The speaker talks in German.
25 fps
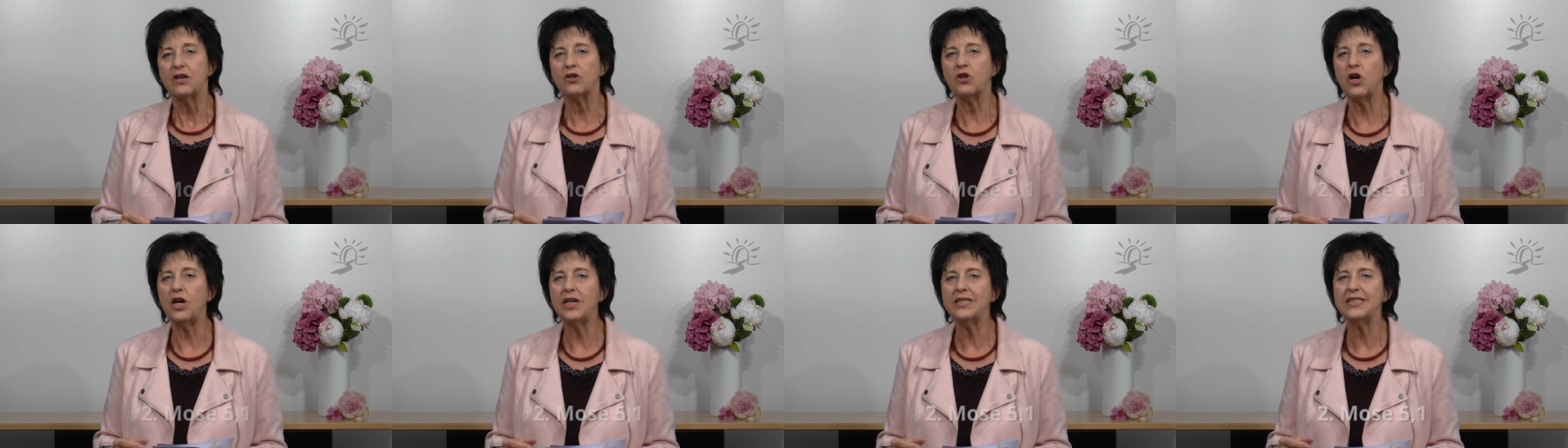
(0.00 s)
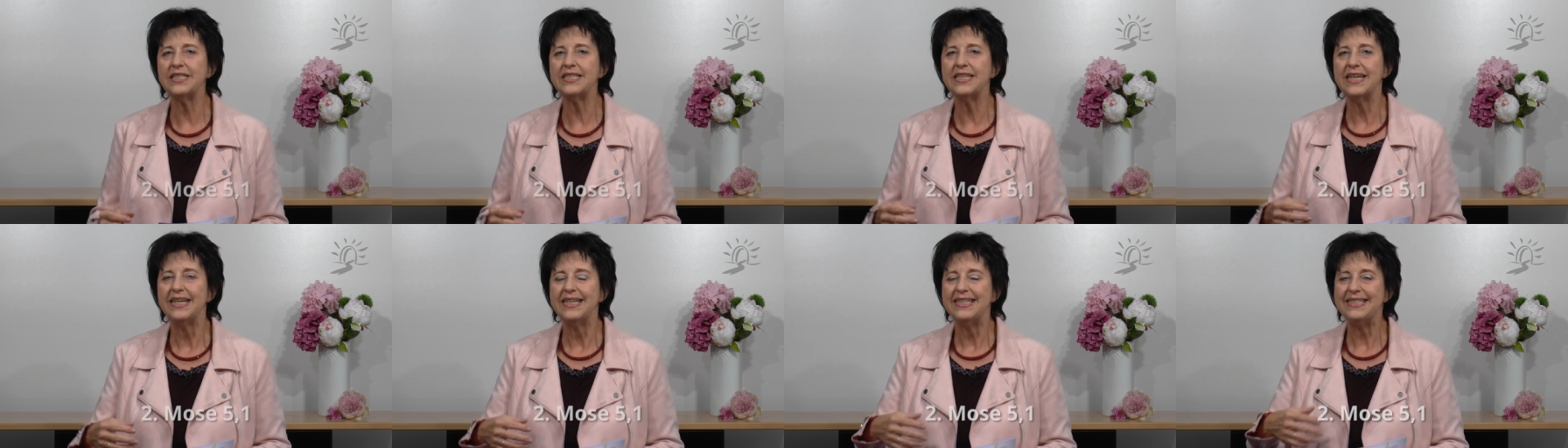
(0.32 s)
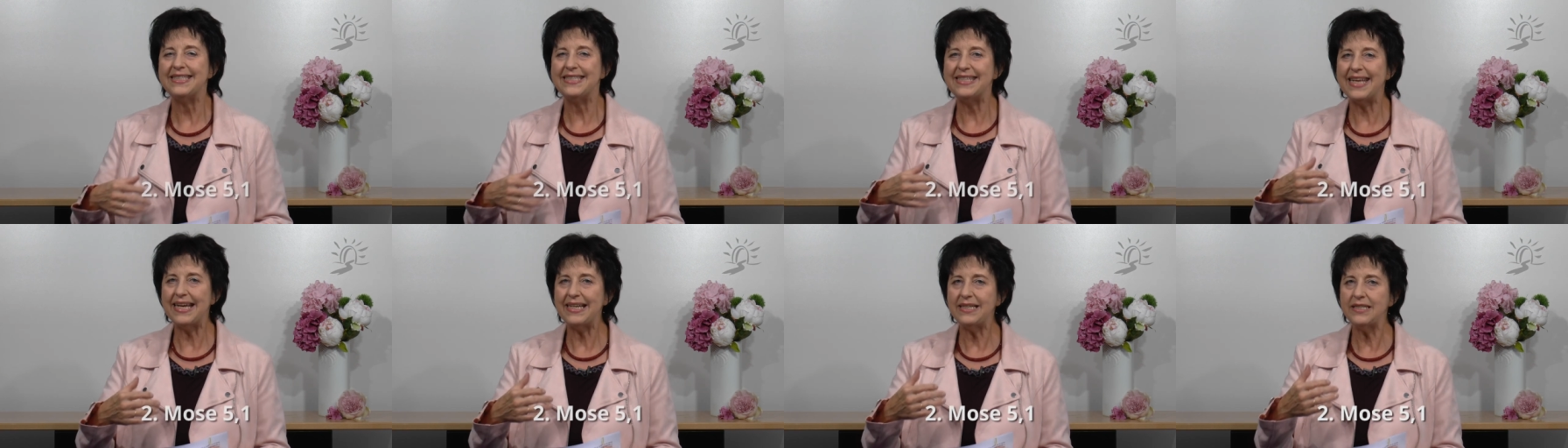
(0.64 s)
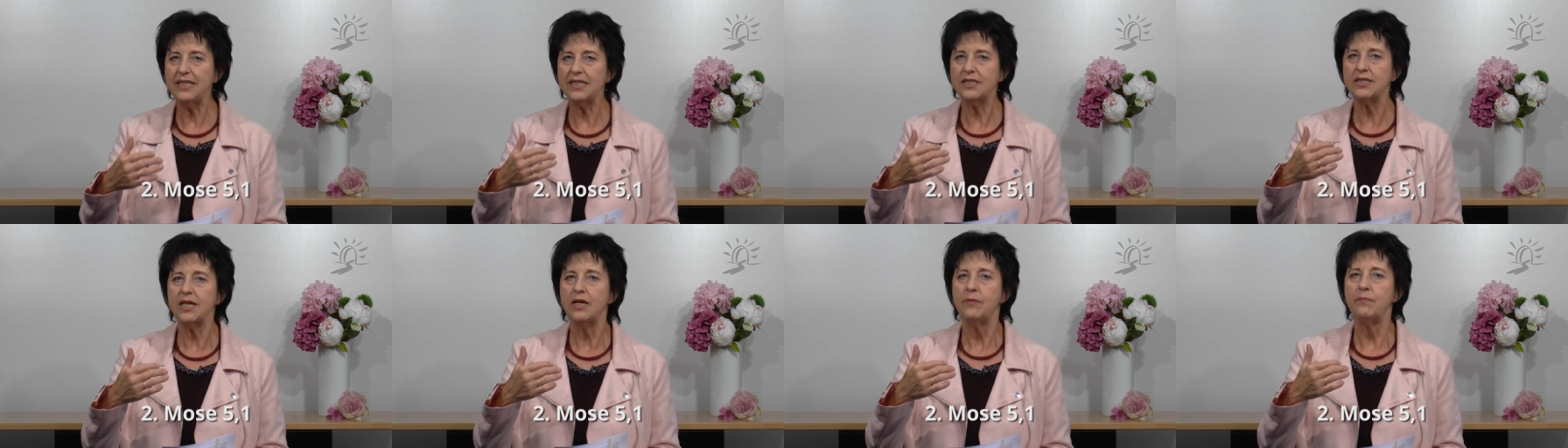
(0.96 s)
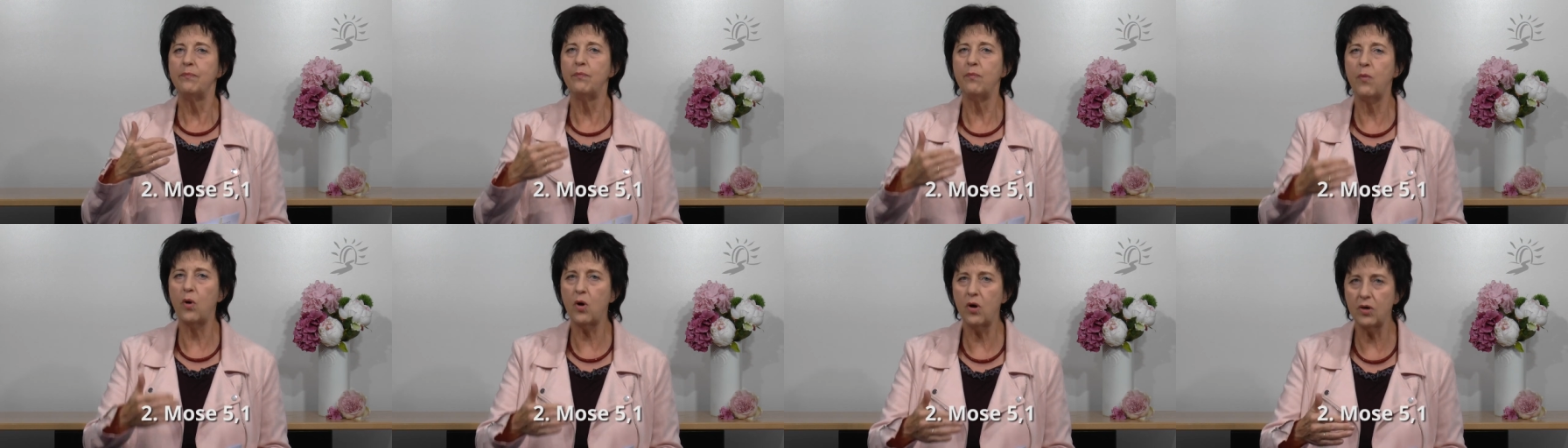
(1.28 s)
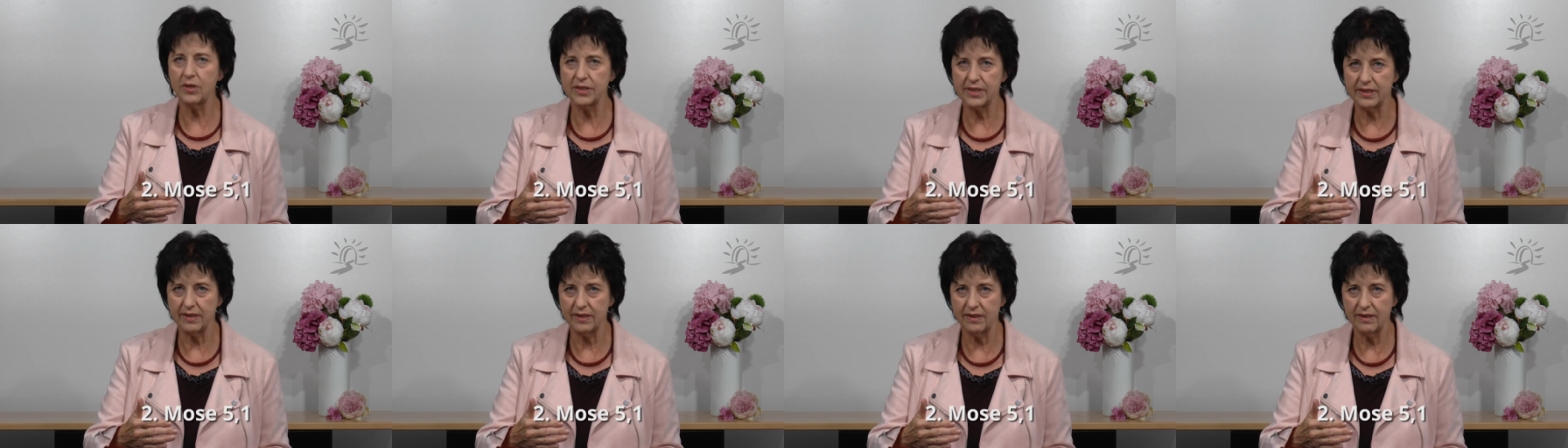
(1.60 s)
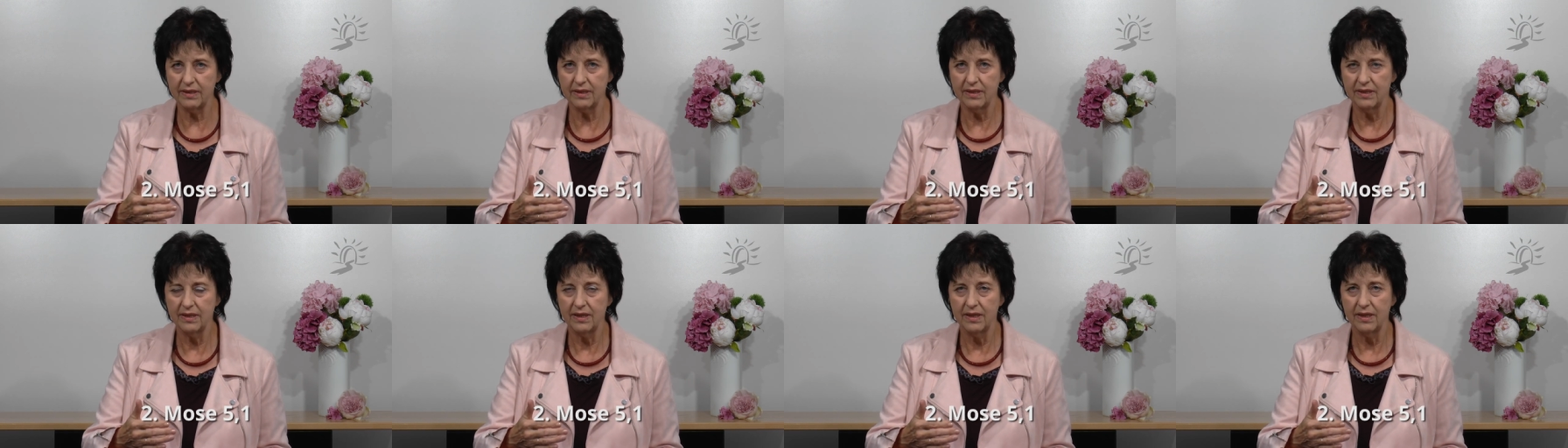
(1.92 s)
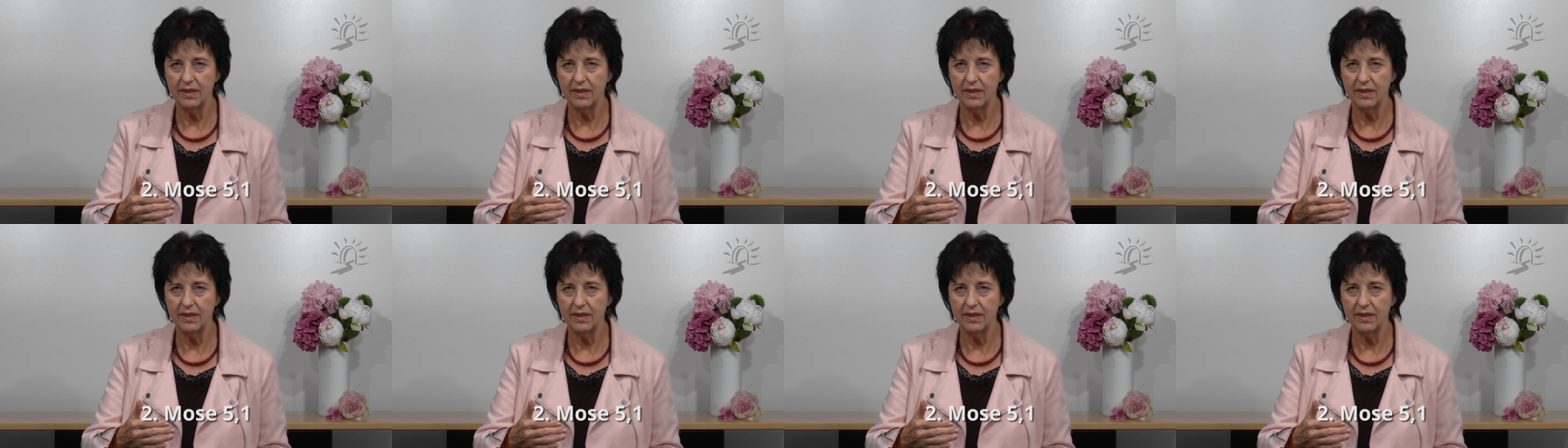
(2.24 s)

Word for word: Gott sendet Mose